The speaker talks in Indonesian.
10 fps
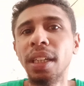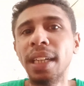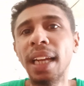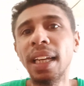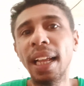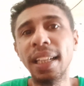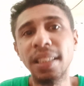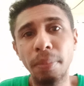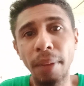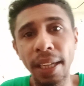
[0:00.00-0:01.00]
dan lain
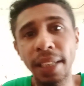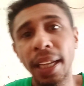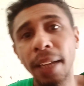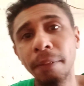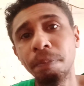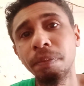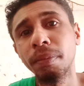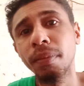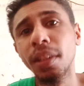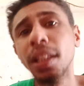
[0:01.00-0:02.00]
sebagainya.
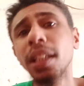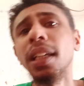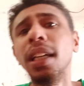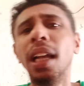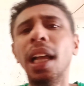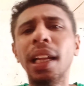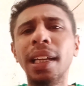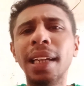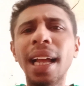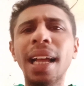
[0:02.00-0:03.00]

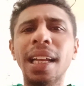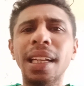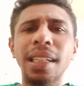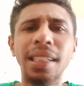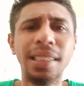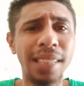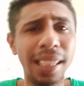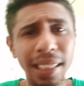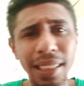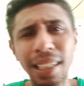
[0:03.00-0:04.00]
Nah,
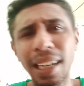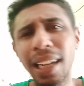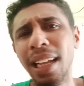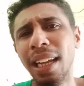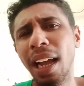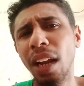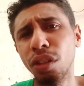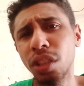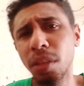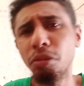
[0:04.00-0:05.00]
saya kira
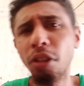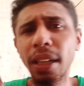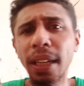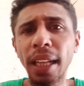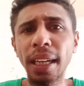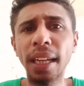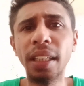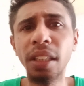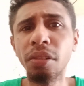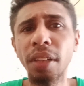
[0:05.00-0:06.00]
kalau semua daerah
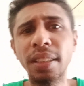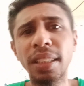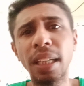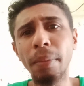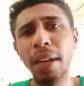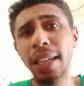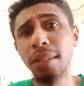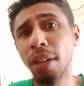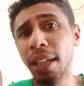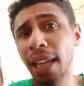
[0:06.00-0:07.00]
di Indonesia
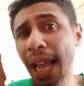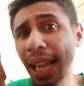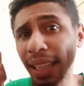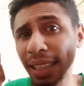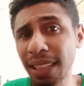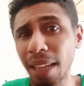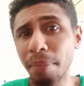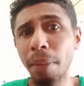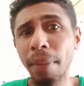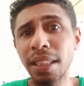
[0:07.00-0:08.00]
melakukan hal yang
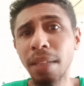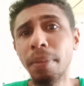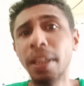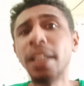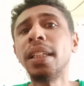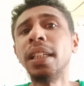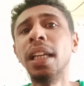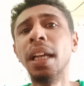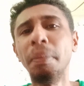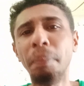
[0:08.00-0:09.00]
sama macam begini,
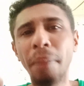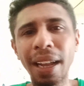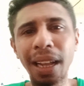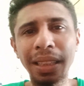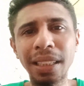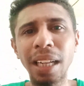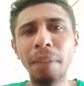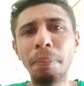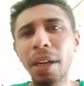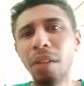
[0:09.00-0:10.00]
maka
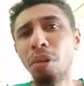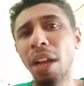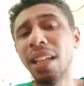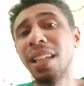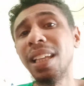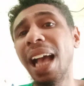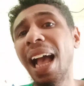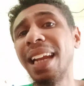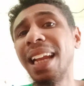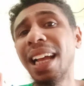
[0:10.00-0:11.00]
tidak perlu lagi
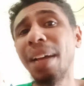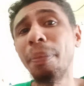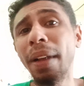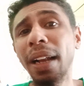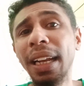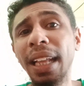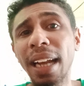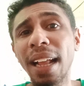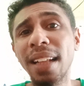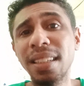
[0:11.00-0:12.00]
ada kepala daerah